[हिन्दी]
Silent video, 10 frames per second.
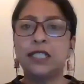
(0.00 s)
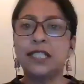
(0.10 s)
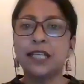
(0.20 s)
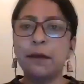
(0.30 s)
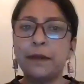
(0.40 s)

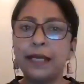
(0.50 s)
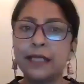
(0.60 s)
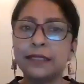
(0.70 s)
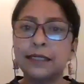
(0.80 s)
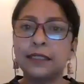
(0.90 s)
जब
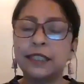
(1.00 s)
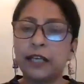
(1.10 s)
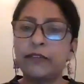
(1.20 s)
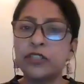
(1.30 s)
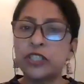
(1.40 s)
इस
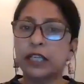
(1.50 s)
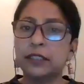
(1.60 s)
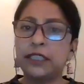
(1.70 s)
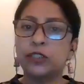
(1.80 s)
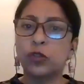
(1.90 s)

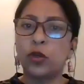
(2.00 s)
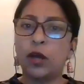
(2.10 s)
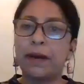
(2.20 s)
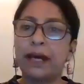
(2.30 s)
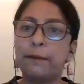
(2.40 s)
सर्वशक्ति जो
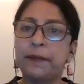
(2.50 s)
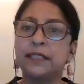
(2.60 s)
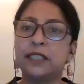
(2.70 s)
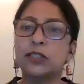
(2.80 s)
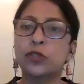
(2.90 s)
हमारे
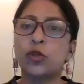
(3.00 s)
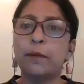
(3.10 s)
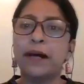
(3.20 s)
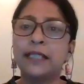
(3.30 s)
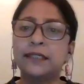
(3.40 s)
भीतर जो
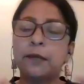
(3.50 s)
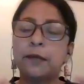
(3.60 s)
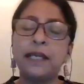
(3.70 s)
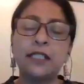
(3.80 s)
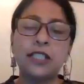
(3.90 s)
हमारे
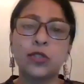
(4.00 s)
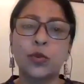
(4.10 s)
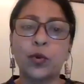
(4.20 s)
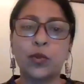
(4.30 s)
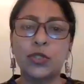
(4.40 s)
सभी
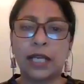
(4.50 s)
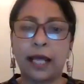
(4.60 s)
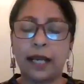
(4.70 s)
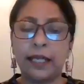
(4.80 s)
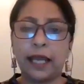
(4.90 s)
चीजों को
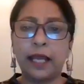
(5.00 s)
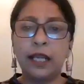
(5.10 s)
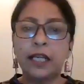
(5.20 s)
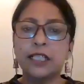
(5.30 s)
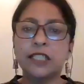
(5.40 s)
चला रही है
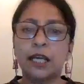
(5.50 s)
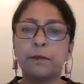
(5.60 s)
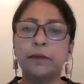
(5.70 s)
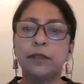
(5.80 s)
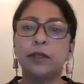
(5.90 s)

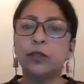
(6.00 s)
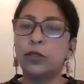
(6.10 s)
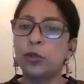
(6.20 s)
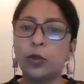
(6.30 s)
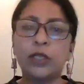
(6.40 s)
जब
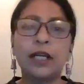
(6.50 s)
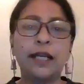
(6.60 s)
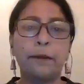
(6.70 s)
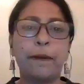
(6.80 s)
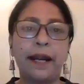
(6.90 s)
टोटल
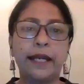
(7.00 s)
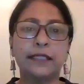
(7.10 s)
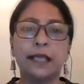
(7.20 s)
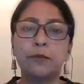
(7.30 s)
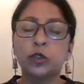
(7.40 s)

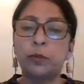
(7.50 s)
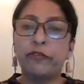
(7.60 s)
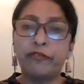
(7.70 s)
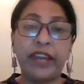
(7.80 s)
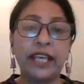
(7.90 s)
डिपेंडेंस हम उस पर
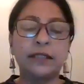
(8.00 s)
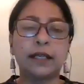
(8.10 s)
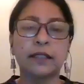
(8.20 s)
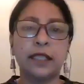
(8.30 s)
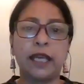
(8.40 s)
फेत
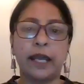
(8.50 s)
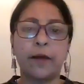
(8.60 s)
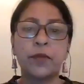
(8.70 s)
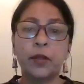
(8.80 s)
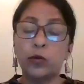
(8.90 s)
रखते
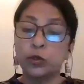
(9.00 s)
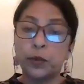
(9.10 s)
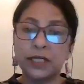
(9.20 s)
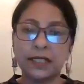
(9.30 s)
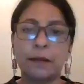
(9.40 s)
हैं उस
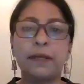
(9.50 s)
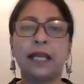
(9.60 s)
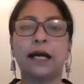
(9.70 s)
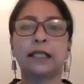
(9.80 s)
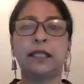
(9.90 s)
पर समय
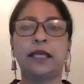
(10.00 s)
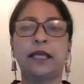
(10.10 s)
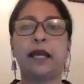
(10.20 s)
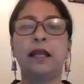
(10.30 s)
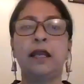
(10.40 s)
लगाते
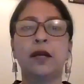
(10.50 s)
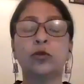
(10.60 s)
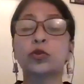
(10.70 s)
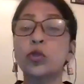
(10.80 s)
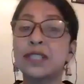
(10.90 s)
हैं
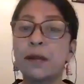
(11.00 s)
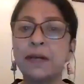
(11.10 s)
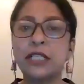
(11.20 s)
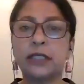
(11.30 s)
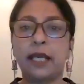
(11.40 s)
उसको
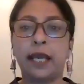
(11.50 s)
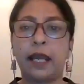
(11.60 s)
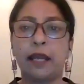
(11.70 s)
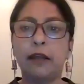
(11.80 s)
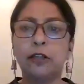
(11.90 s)
समझते
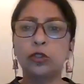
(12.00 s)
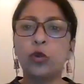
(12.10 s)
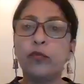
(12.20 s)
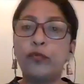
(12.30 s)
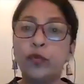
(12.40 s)
हैं
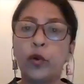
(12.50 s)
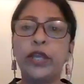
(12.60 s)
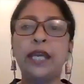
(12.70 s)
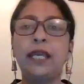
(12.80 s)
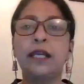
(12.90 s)
तो
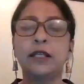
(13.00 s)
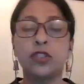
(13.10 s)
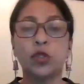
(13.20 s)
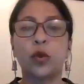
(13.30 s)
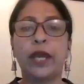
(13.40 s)
वही
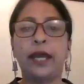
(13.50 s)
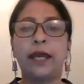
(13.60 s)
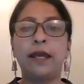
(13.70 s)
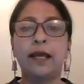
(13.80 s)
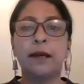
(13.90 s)
जो
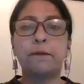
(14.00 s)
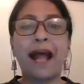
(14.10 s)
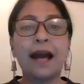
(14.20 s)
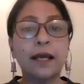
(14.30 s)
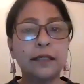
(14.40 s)
है
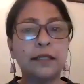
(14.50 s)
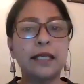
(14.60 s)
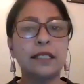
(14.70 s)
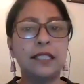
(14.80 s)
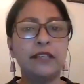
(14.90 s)

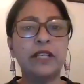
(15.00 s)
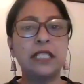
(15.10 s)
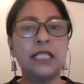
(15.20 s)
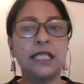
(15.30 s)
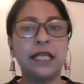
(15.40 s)
प्राकृतिक
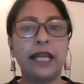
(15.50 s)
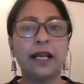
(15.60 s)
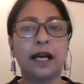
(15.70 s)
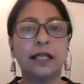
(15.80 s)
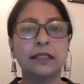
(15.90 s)
जीवन जीने
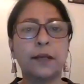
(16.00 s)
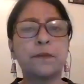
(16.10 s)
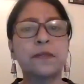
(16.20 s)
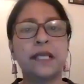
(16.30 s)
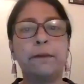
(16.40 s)
का
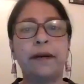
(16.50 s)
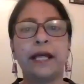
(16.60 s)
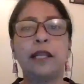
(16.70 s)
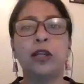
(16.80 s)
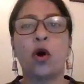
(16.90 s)
सबसे
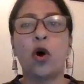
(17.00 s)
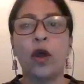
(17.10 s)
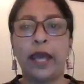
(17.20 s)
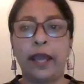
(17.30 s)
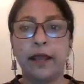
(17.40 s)
बड़ा लॉ
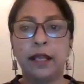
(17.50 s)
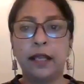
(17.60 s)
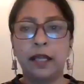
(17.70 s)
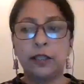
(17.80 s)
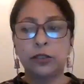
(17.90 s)
है
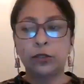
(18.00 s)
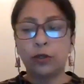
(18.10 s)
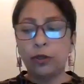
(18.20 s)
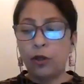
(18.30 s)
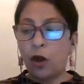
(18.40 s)
तो
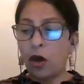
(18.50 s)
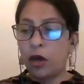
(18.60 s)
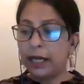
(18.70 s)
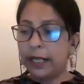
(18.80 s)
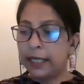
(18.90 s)

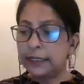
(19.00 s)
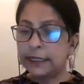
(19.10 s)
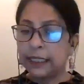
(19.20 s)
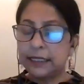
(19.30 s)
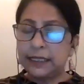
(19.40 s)
और इस
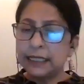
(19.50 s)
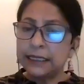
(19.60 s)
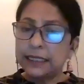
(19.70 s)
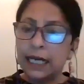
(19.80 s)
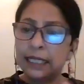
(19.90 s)
जिस
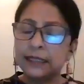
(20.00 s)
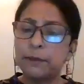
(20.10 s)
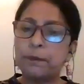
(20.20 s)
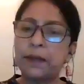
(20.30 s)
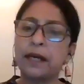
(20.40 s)
तरह से
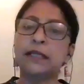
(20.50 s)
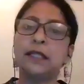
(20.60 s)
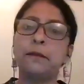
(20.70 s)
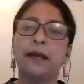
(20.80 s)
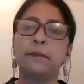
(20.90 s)
प्रकृति
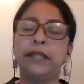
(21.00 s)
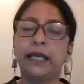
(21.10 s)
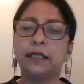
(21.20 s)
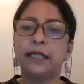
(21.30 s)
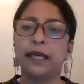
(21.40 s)
में हम
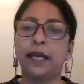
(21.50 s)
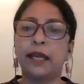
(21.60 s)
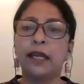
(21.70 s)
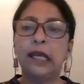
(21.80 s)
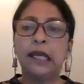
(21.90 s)
देखते हैं
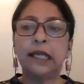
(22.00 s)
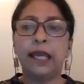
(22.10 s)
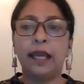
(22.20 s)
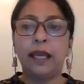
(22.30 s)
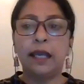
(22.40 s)
कि